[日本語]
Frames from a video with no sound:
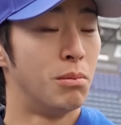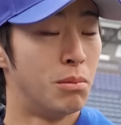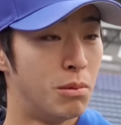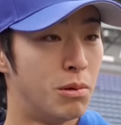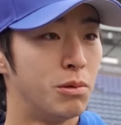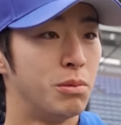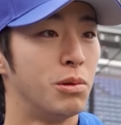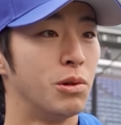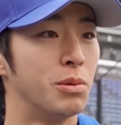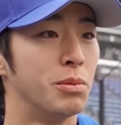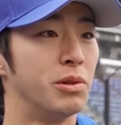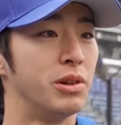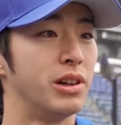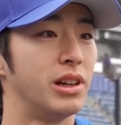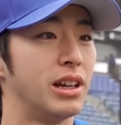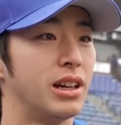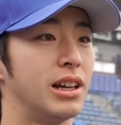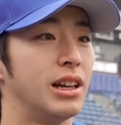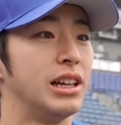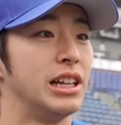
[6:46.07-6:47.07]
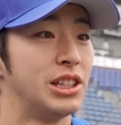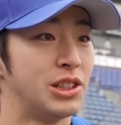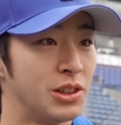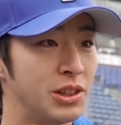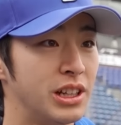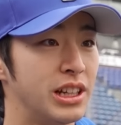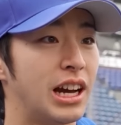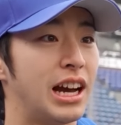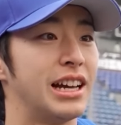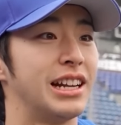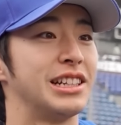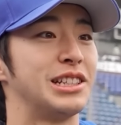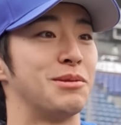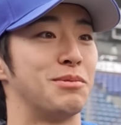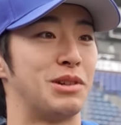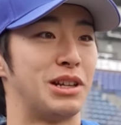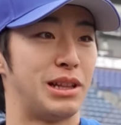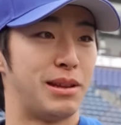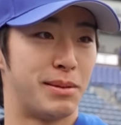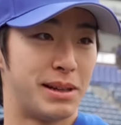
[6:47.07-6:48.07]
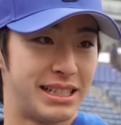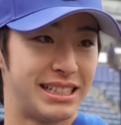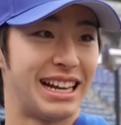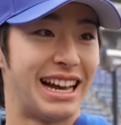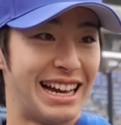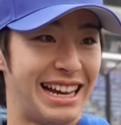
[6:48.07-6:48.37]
もう僕も一緒に入らせてもらってましそうね